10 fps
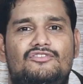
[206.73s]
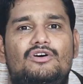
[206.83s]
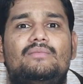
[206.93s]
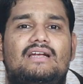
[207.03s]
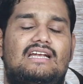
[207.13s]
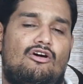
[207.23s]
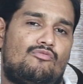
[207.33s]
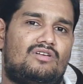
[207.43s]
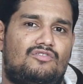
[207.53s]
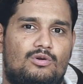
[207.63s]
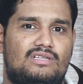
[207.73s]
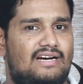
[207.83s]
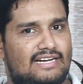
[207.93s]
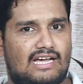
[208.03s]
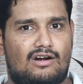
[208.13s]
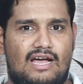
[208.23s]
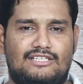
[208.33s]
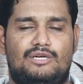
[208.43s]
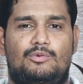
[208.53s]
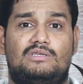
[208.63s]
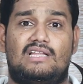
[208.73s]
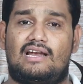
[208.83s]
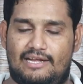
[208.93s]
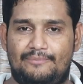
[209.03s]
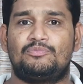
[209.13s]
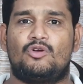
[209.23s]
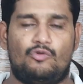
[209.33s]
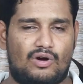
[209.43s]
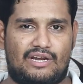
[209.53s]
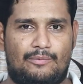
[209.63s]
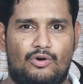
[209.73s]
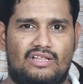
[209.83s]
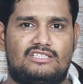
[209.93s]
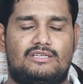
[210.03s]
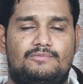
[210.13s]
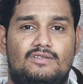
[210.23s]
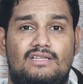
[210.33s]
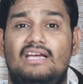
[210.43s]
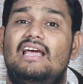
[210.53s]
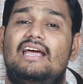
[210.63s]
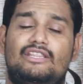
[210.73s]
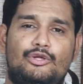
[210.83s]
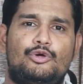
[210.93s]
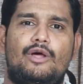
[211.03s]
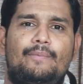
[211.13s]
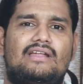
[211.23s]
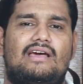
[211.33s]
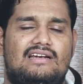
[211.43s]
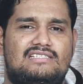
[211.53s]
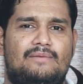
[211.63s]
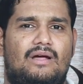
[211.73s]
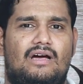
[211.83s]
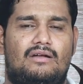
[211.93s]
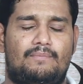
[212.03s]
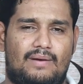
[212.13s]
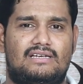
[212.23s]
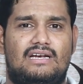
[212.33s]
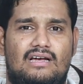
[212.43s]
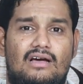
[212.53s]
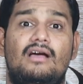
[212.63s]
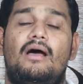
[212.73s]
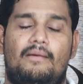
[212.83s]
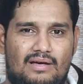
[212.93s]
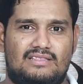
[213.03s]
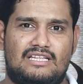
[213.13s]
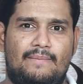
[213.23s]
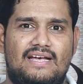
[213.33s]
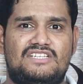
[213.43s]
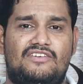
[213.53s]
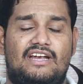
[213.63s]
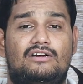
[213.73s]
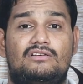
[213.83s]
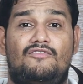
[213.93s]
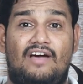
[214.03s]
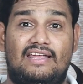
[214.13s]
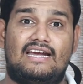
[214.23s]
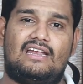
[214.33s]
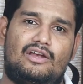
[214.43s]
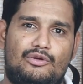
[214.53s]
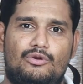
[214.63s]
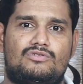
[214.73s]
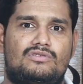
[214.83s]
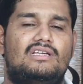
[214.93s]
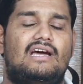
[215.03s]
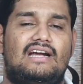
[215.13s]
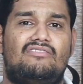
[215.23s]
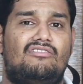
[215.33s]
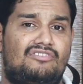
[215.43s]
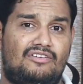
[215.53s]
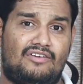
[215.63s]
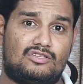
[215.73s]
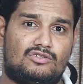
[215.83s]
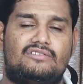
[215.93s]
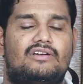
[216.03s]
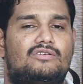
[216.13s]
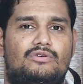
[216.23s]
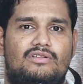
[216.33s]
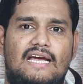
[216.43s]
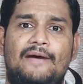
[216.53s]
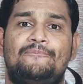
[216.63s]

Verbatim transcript: ఫోన్ మనకి నవంబర్ ఫోర్త్ ఇండియాలో లాంచ్ చేయబోతున్నారని ఒక రిపోర్ట్ అయితే చెప్తుంది ఇది యూరోపియన్ కరెన్సీ ప్రకారం ప్రజెంట్గా దీని బేస్ వేరెంట్ ఫైవ్ నైంటీ నైన్ యూరోస్ ఉంది అంటే ఫిఫ్టీ ఫైవ్ థౌసండ్ వరకు ఉంటుంది